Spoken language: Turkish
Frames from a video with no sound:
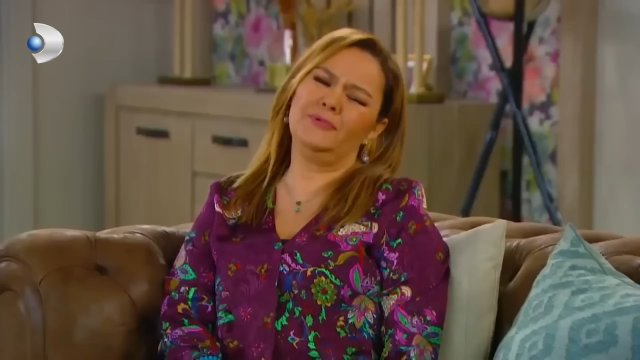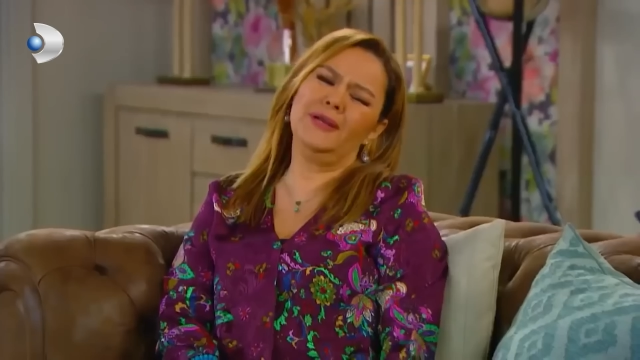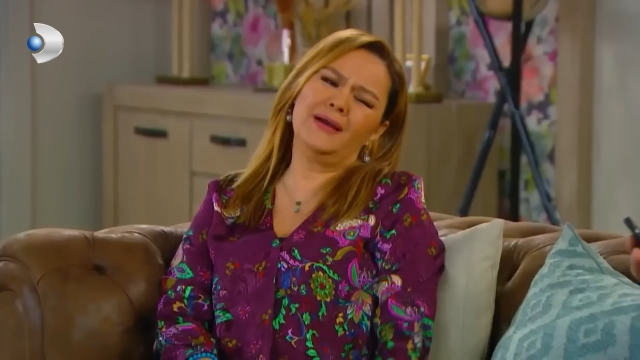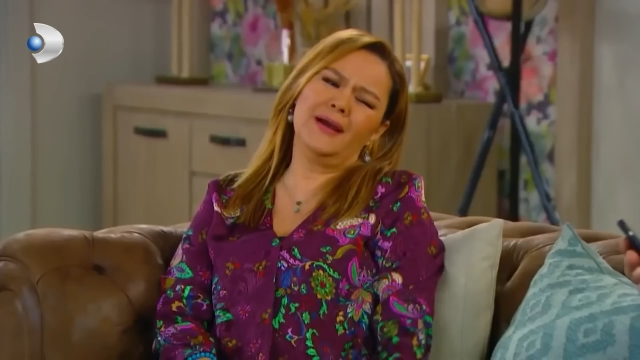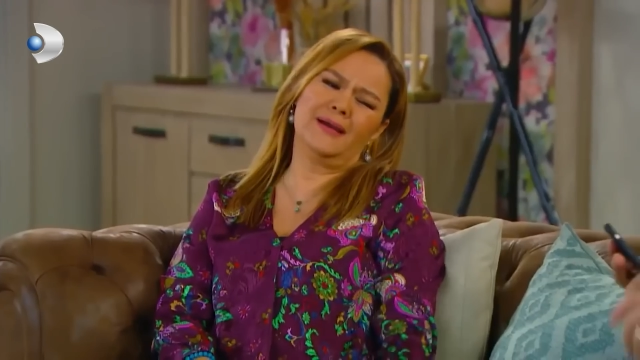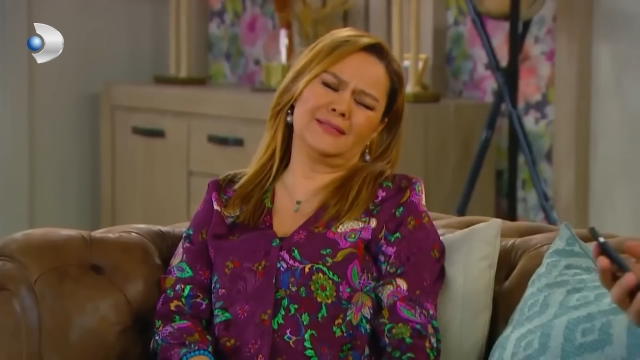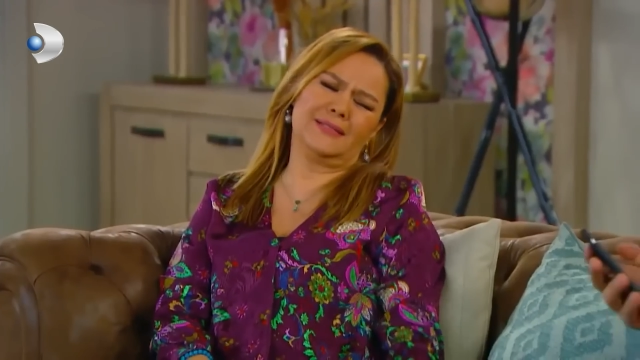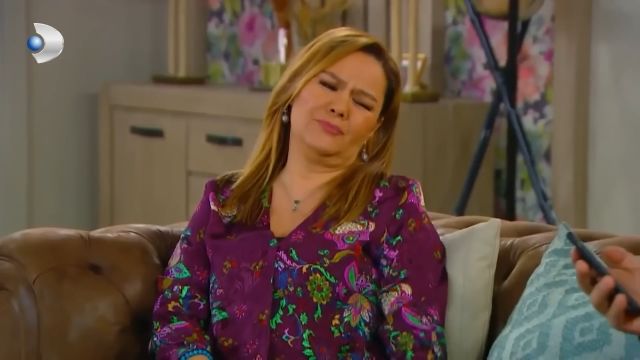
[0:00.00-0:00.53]

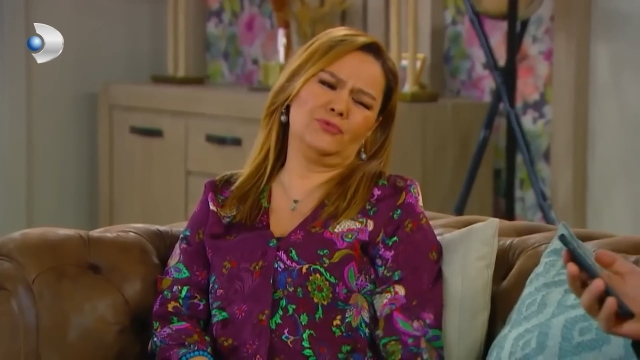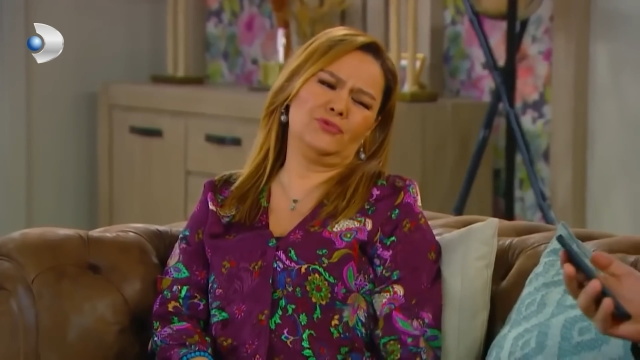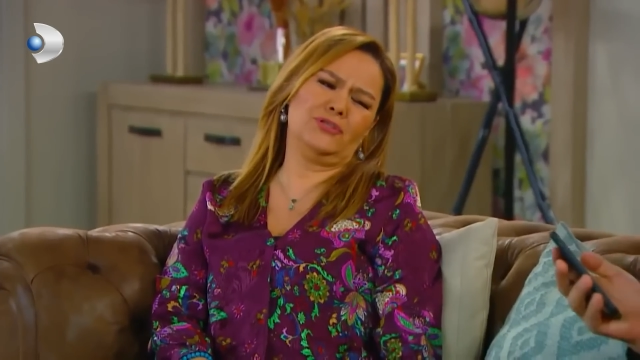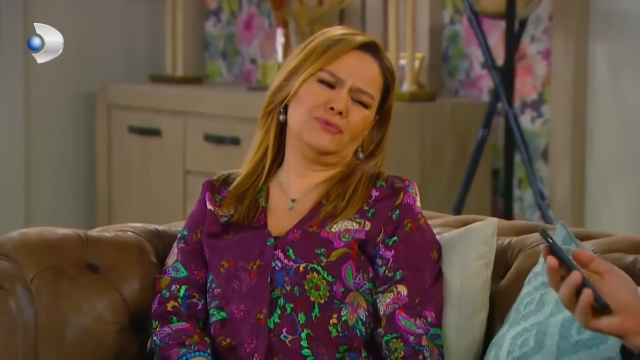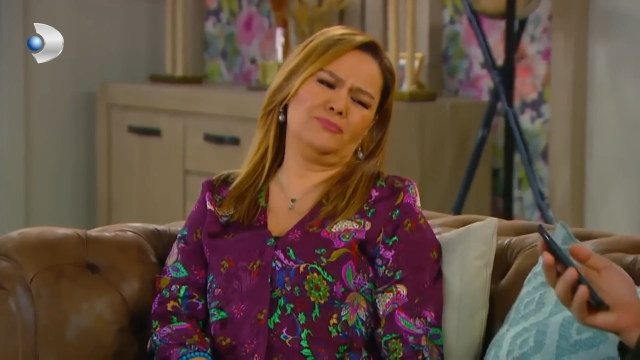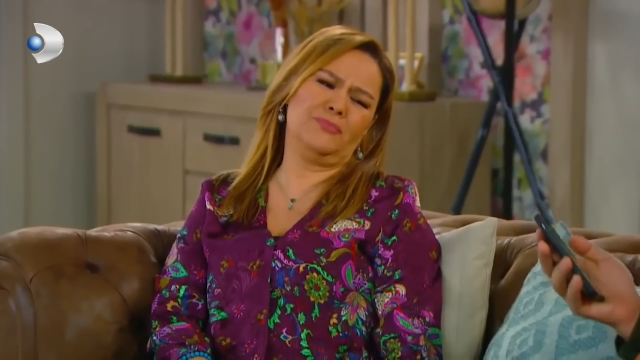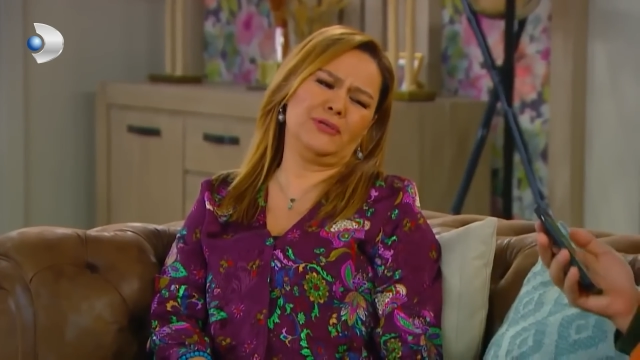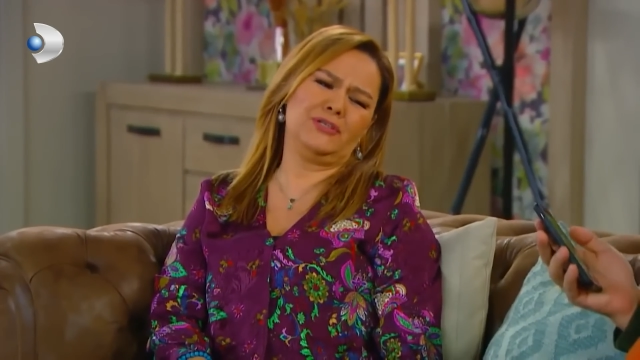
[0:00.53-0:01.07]
bırak artık bu
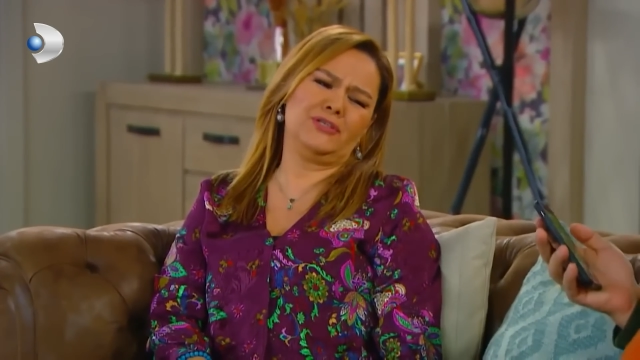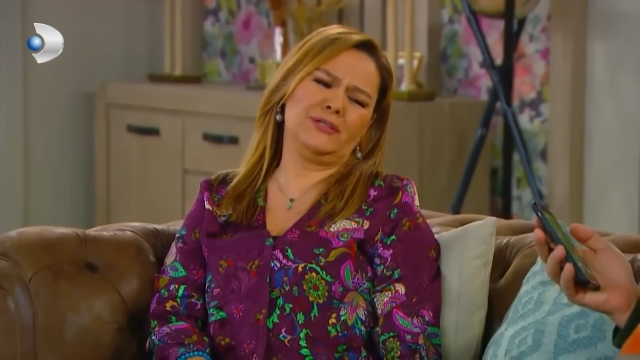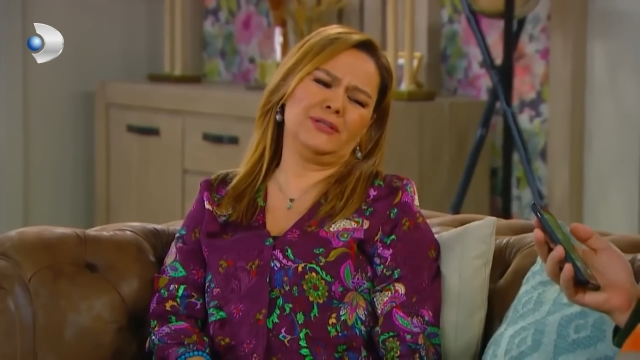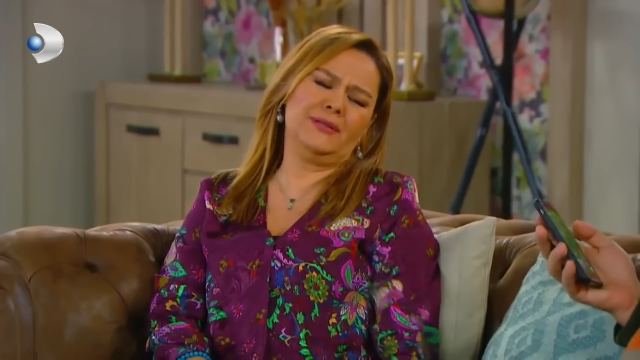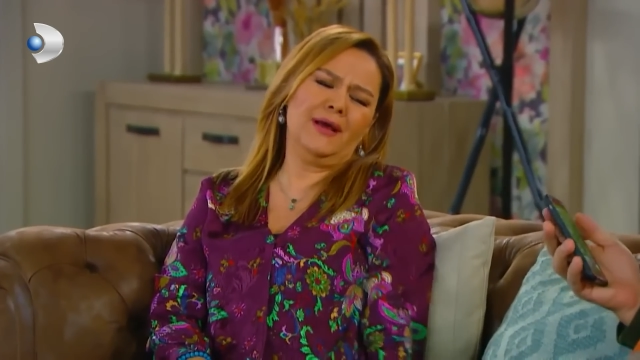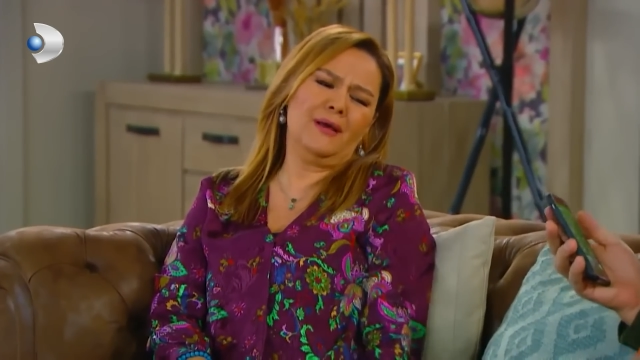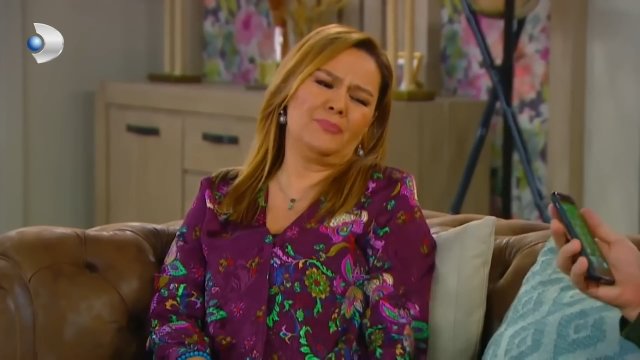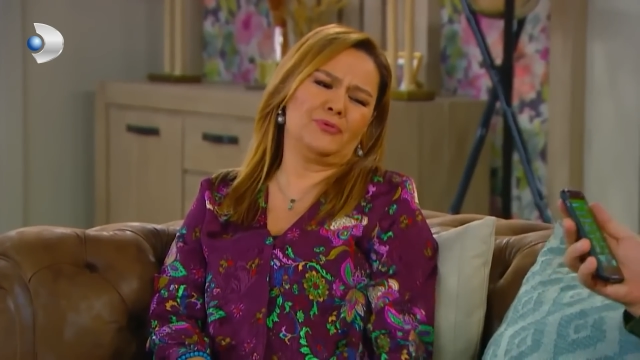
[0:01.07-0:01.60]
işin
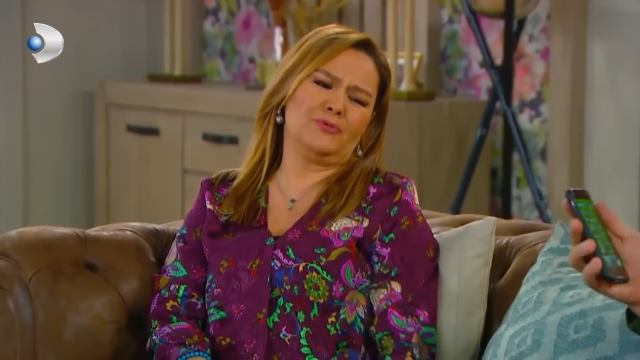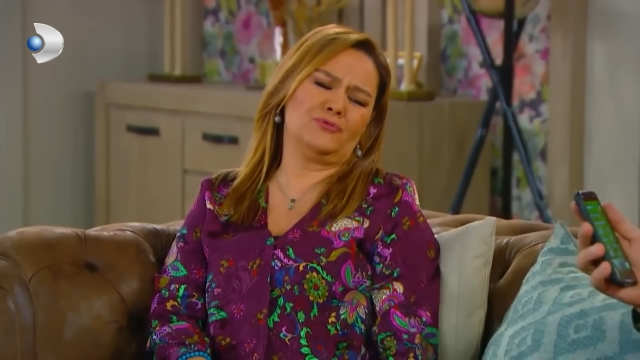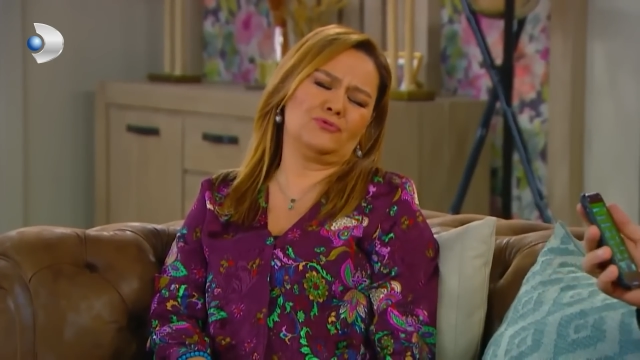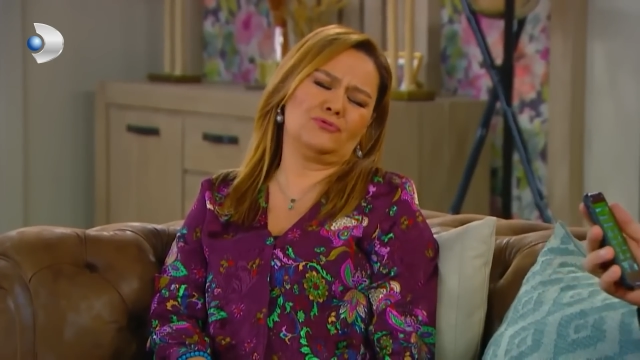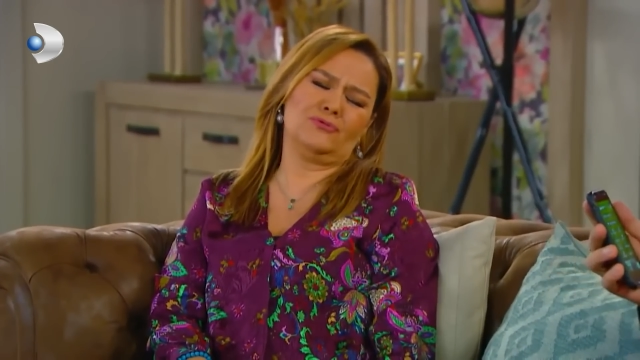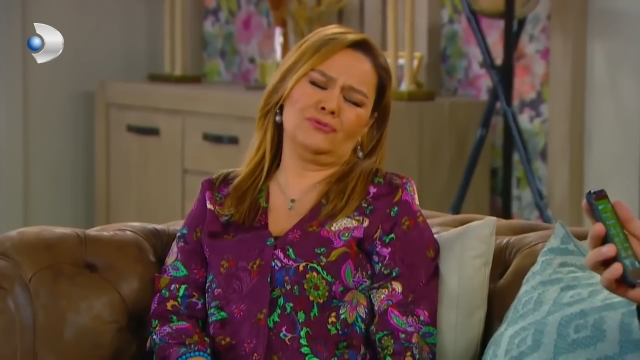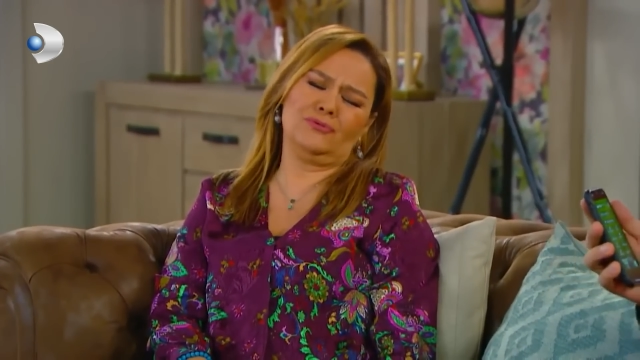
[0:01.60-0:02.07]
peşini. Ne yapıyorsun?